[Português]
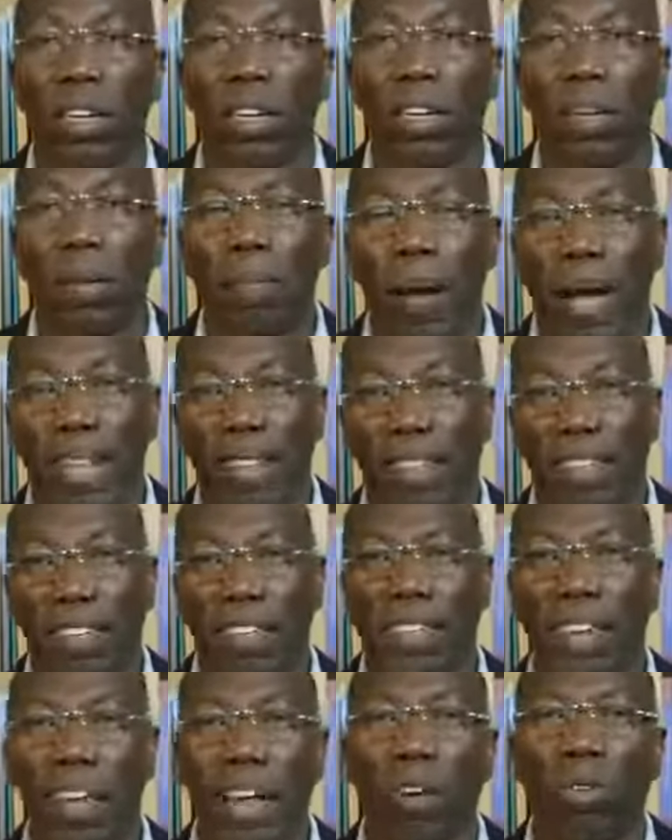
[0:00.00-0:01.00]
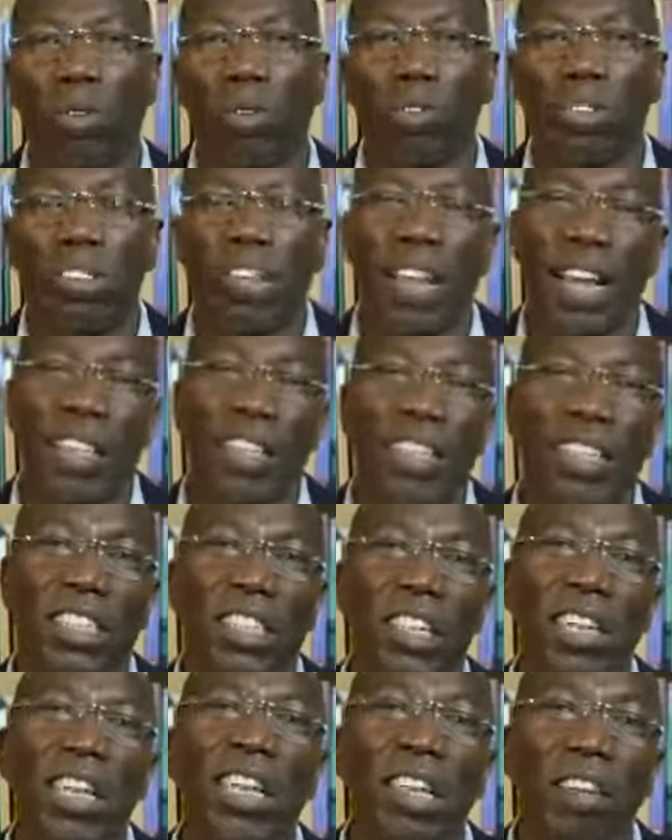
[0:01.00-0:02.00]
debate que está acontecendo
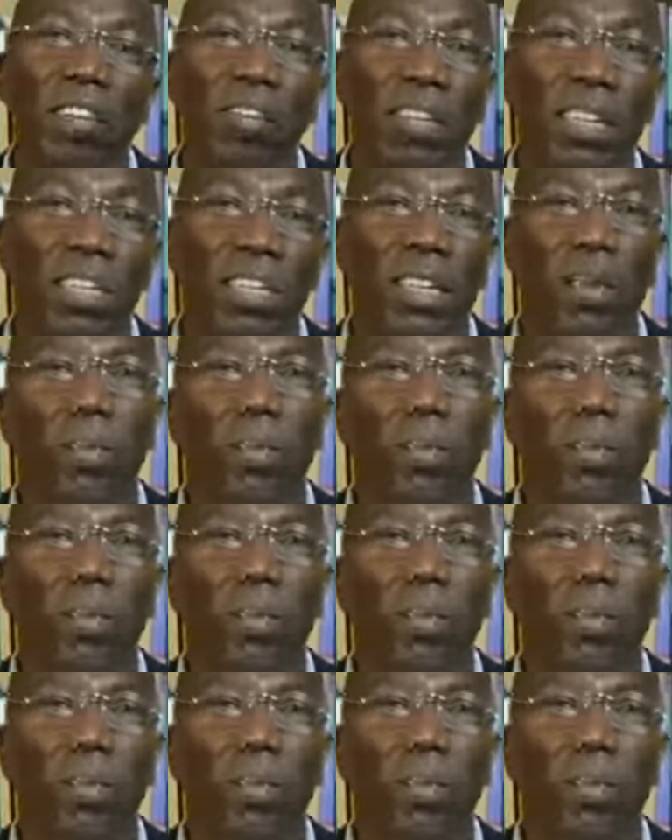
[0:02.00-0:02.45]
atinge níveis